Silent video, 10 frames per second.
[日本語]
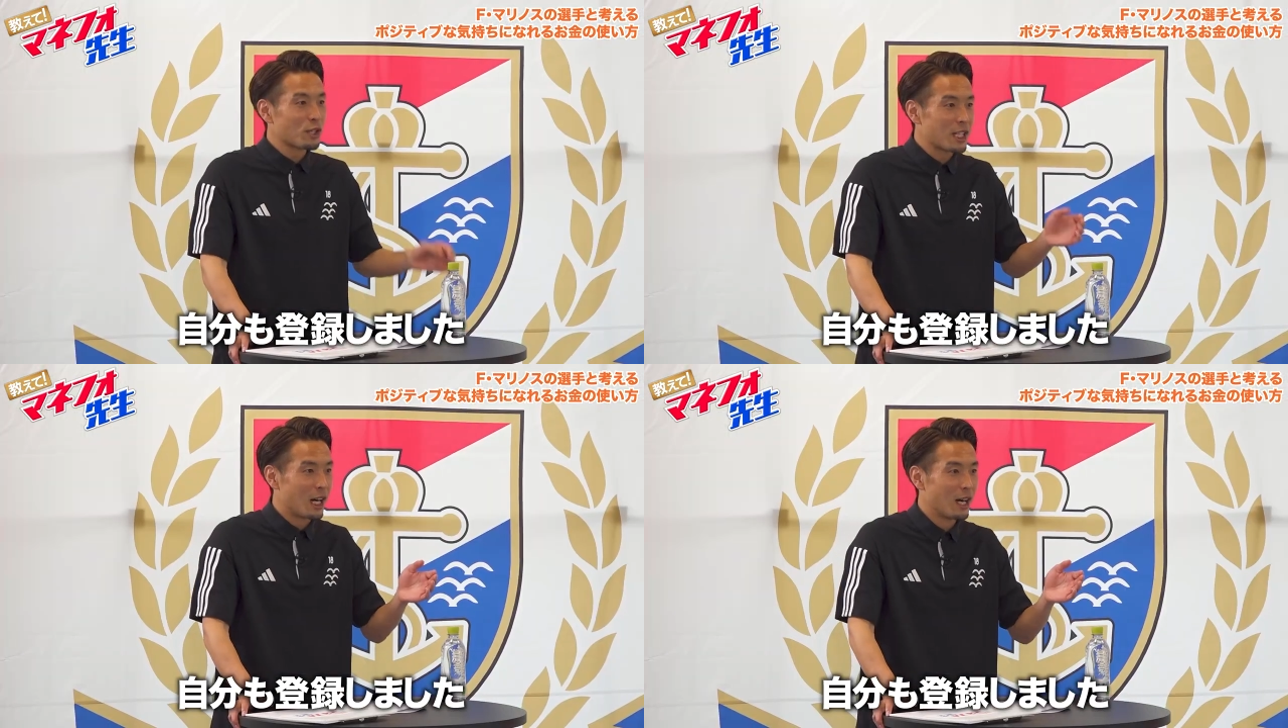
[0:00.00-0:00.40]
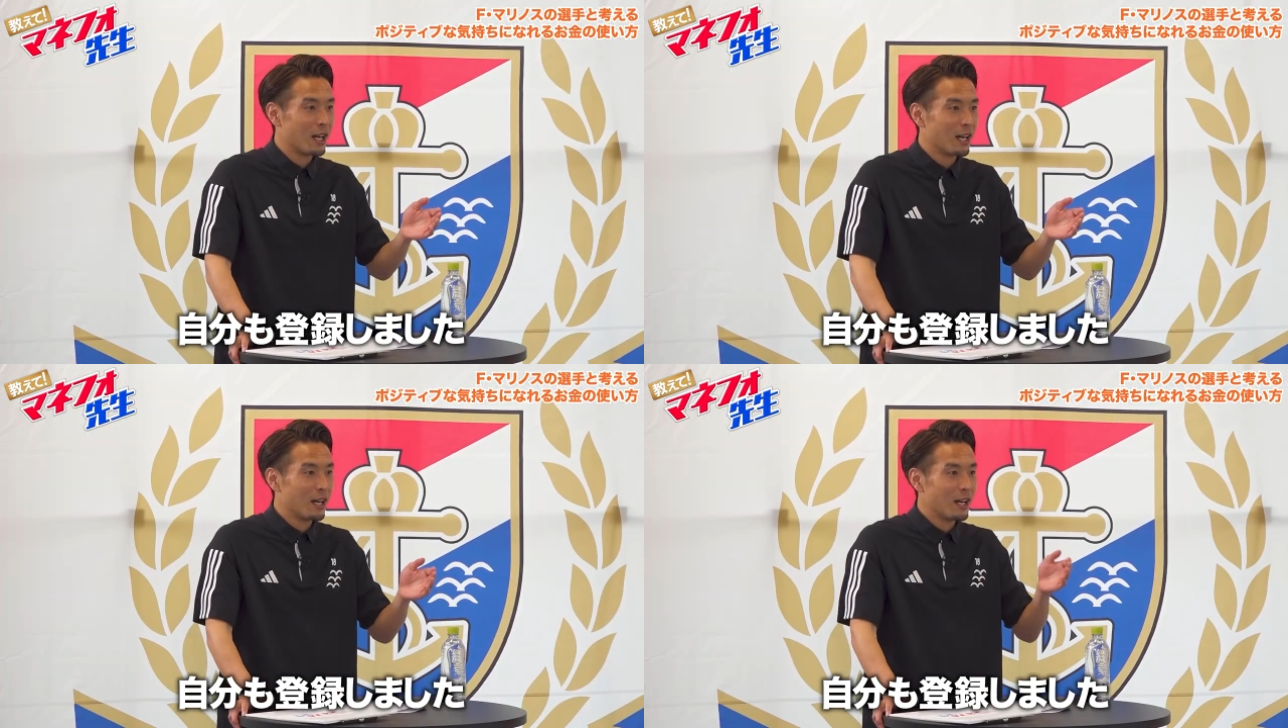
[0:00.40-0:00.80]
録した。登録
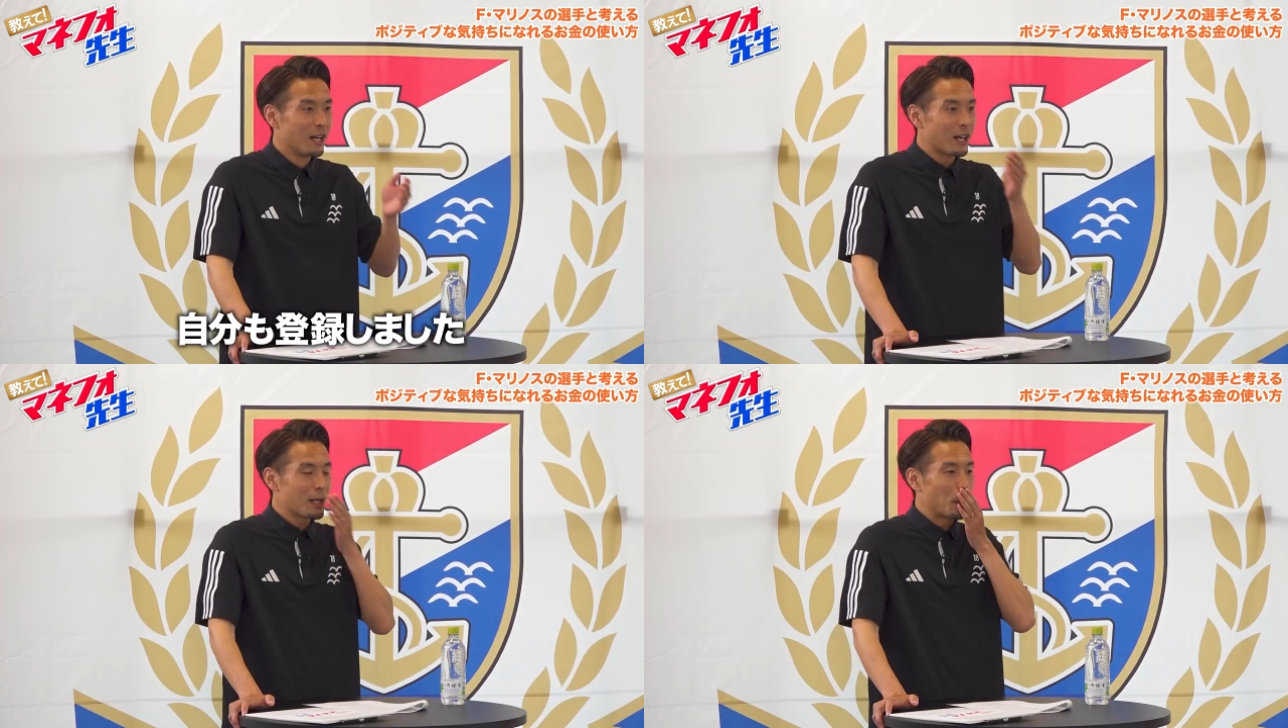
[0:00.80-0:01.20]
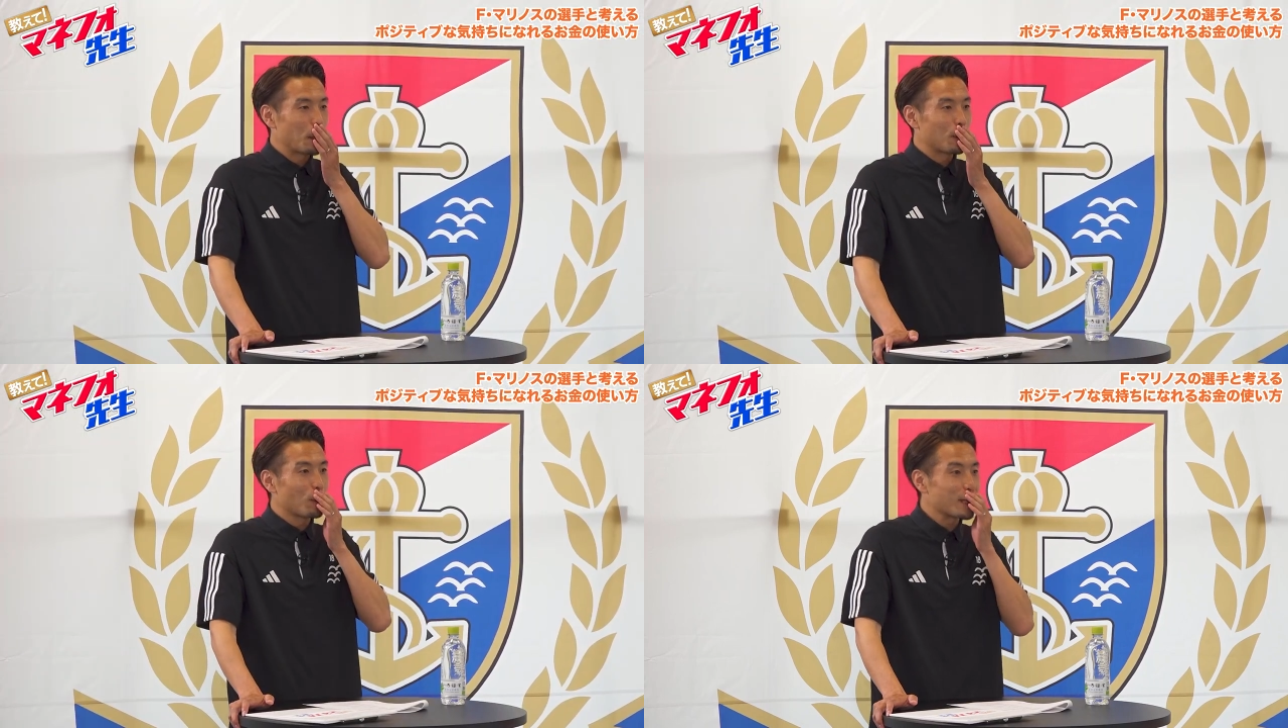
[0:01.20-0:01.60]
しました。あれ
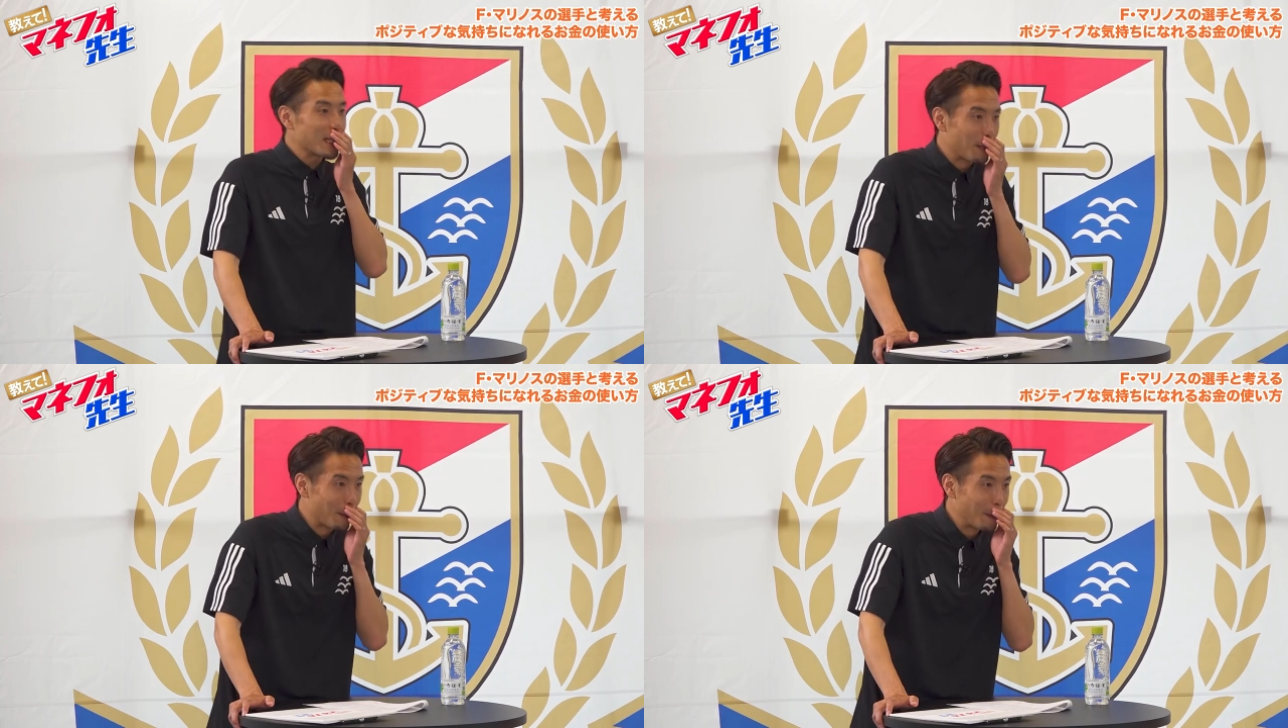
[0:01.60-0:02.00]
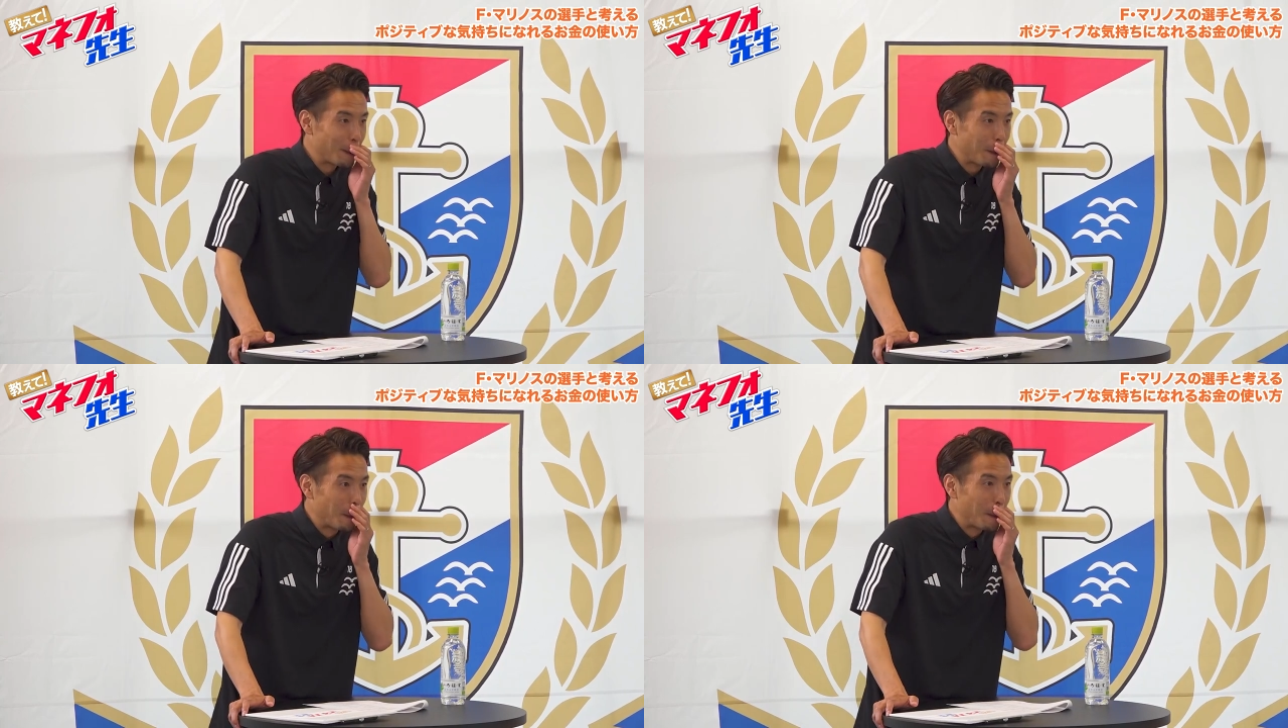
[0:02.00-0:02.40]
登録したの。
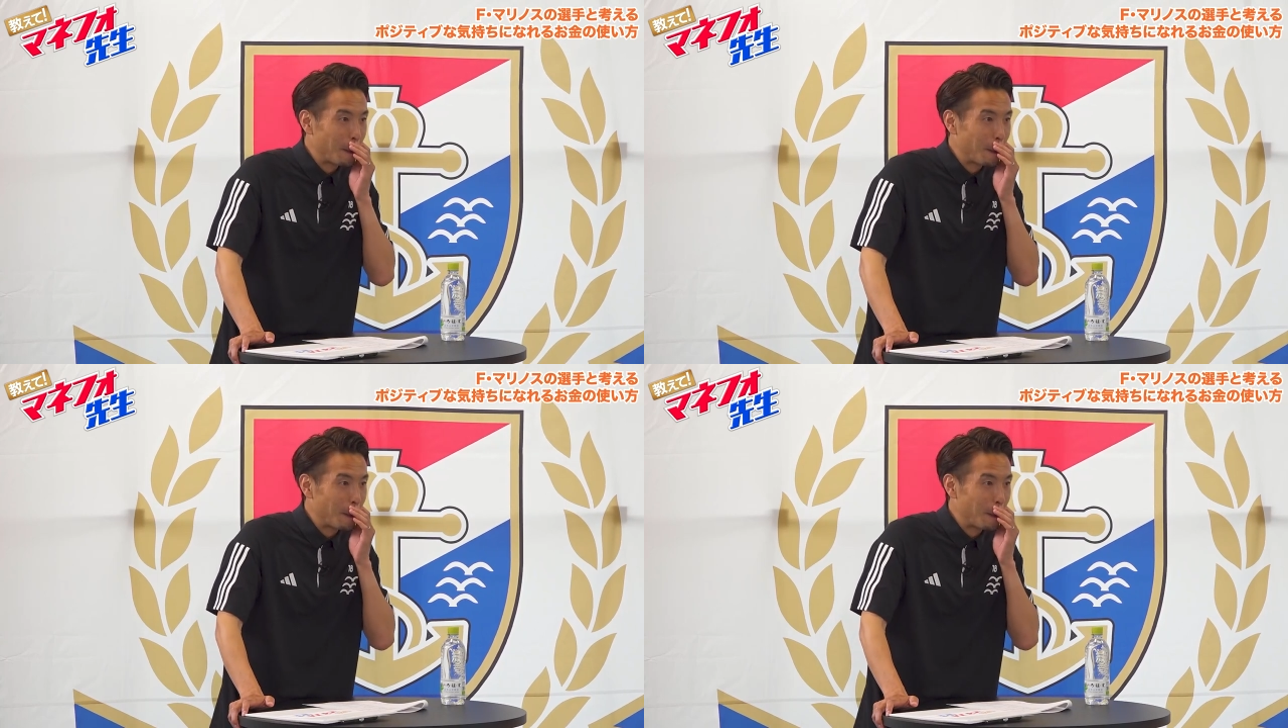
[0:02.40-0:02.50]
登録しま